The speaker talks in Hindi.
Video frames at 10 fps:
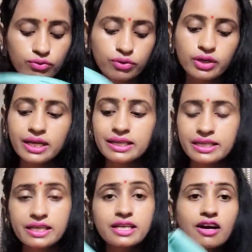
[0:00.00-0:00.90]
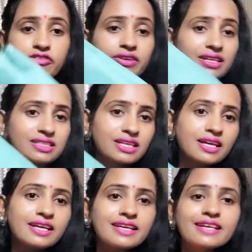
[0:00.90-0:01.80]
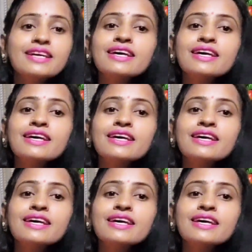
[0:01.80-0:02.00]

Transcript: वो है ये काफ़ी अच्छा है ये